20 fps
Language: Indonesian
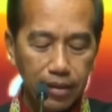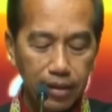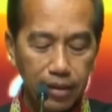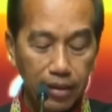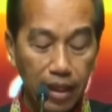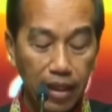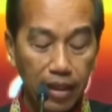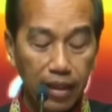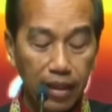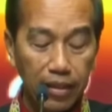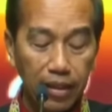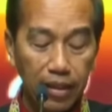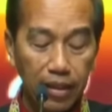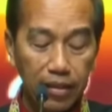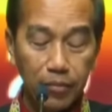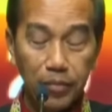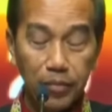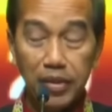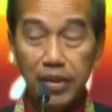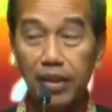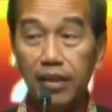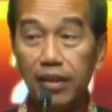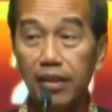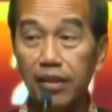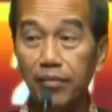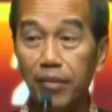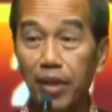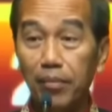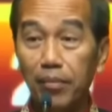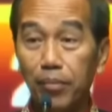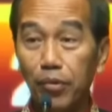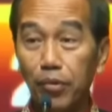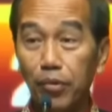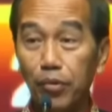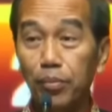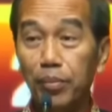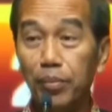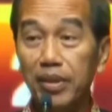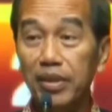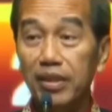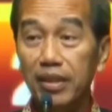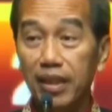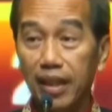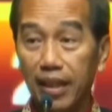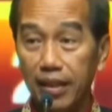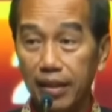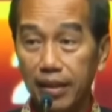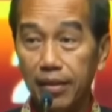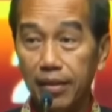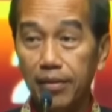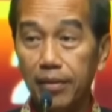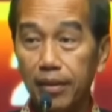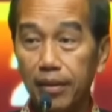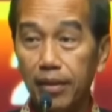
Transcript: kenaikannya sebesar lima puluh persen